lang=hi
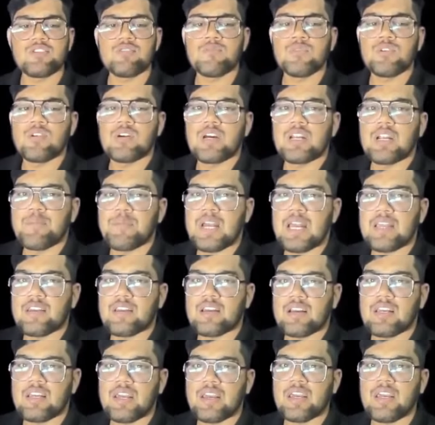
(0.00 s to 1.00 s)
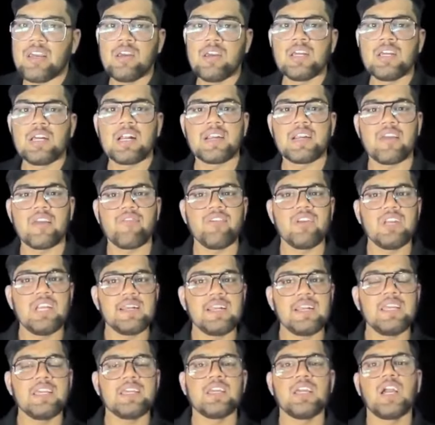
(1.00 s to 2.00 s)
अगर आप याद रख लेंगे डेफिनेटली
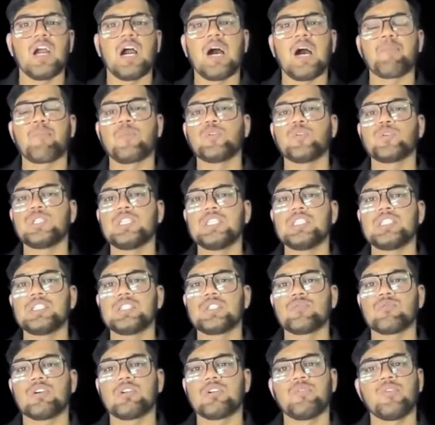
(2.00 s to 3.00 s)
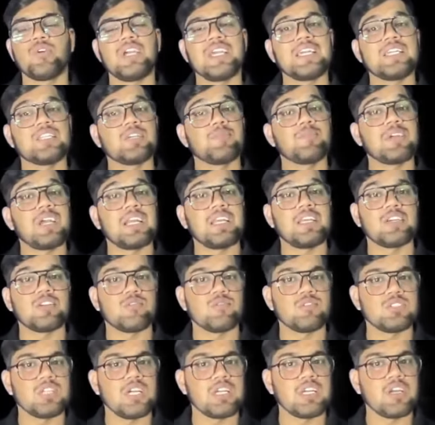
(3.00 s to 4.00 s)
आपको चीजें जो हैं वो एकदम क्लियर हो
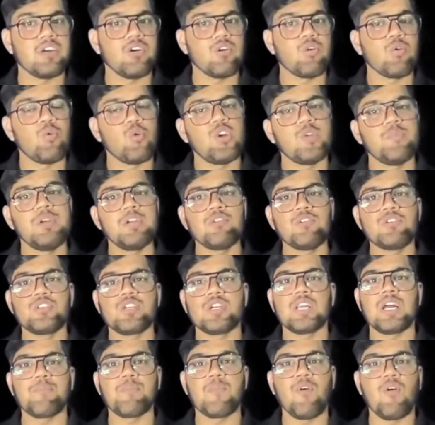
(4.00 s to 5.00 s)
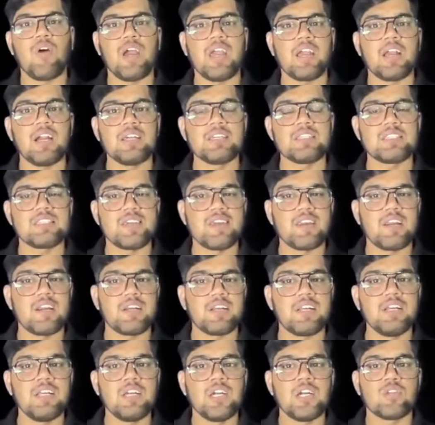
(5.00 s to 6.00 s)
जाएंगी और कोई भी क्वेश्चन आपको आएगा इससे रिलेटेड
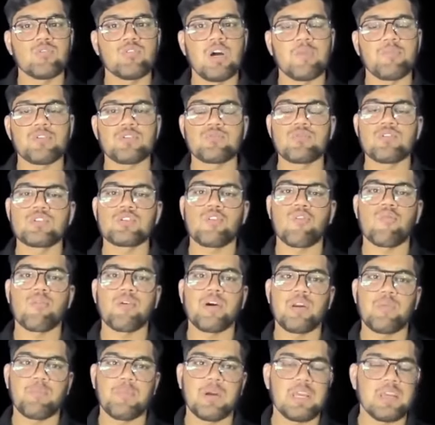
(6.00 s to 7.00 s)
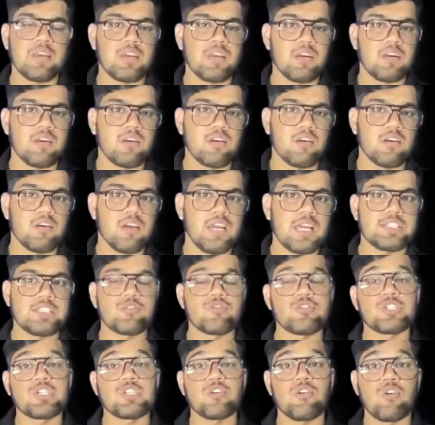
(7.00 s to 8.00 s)
तो आप उसको सॉल्व कर पाएंगे ऐसे
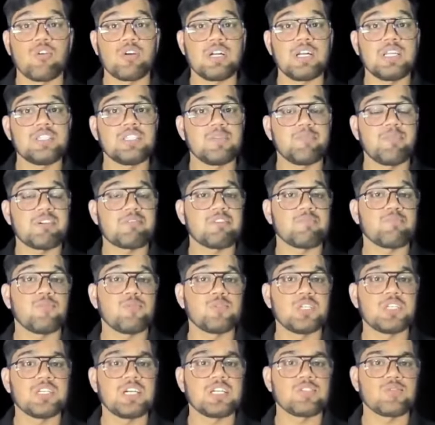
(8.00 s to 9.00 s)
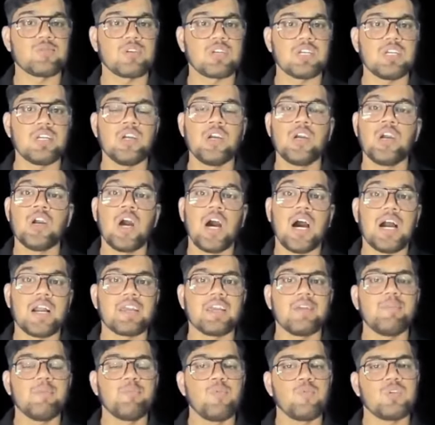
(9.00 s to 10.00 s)
क्वेश्चन ऑलरेडी जीपेट में पूछे जा चुके हैं आगे भी
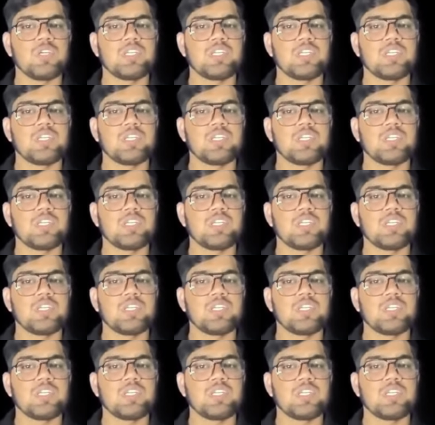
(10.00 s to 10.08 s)
पूछे जा